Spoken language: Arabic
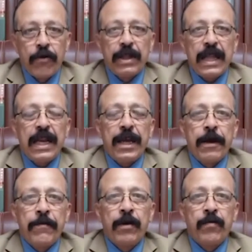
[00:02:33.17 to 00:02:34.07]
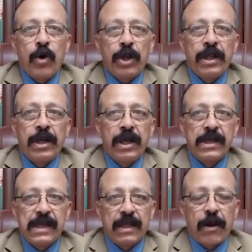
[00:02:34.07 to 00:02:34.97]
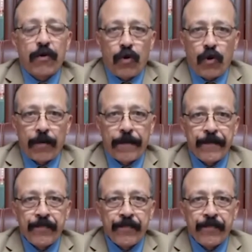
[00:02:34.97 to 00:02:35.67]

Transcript: هو ده اللي يهم المواطن اللي صدر له حكم